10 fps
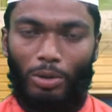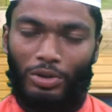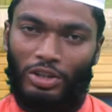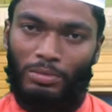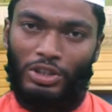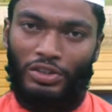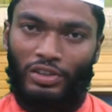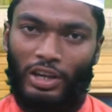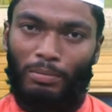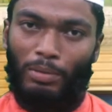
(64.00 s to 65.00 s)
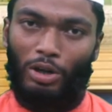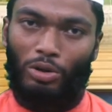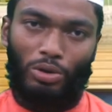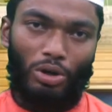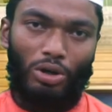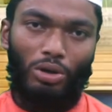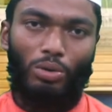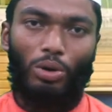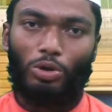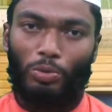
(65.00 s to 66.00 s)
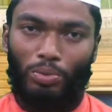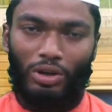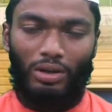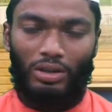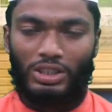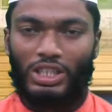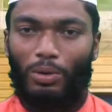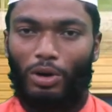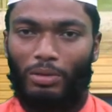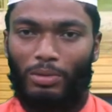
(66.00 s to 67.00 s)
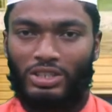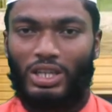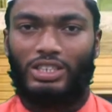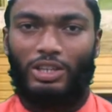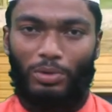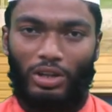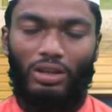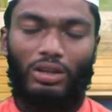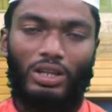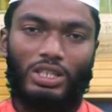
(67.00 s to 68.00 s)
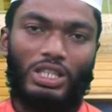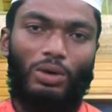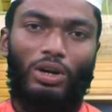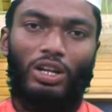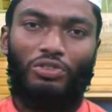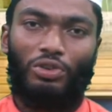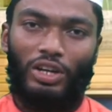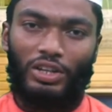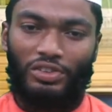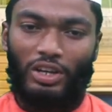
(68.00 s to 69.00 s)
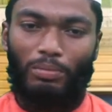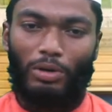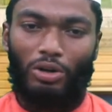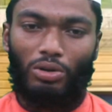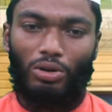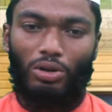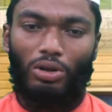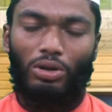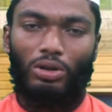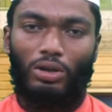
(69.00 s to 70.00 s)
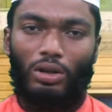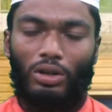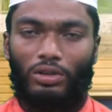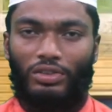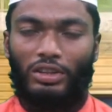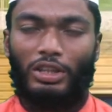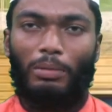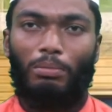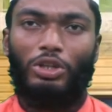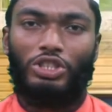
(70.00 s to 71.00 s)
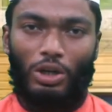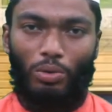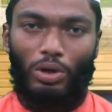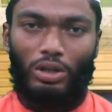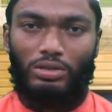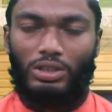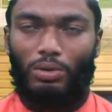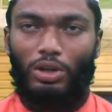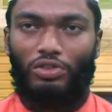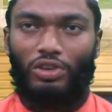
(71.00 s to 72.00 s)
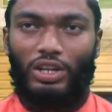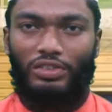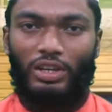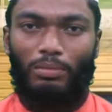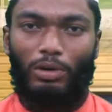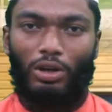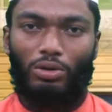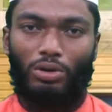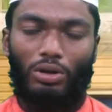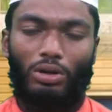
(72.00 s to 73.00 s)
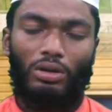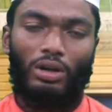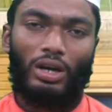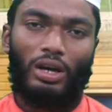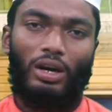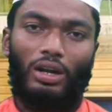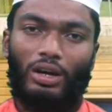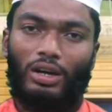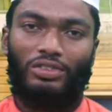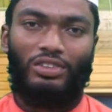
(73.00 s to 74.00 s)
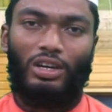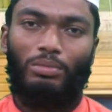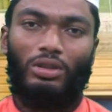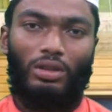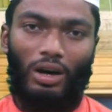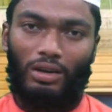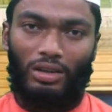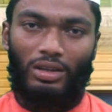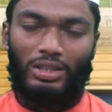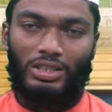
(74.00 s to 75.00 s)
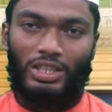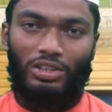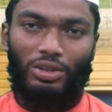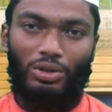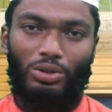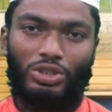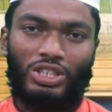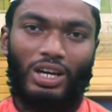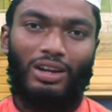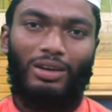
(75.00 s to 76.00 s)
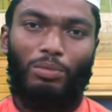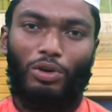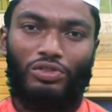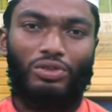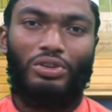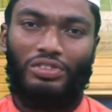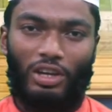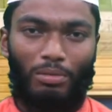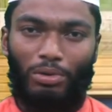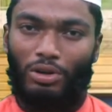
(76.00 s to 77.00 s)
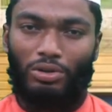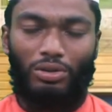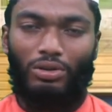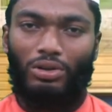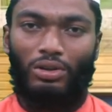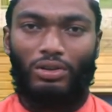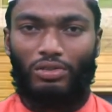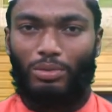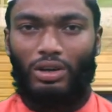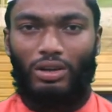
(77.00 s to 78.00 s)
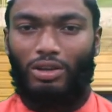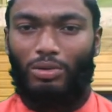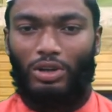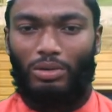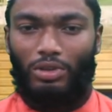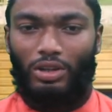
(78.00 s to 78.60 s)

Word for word: রমাজান মাসে সিয়াম পালন করলো অতঃপর সাওয়াল মাস আসার পরে সাওয়ালের ছয়টা সিয়াম পালন করলো সিত্তাম্মিন সাওয়াল সাওয়ালের ছয়টা সিয়াম পালন করলো কানা কাসিয়ামি দাহরি সে যেন সারা বছর সিয়াম পালন করলো সুবাহানলে আবি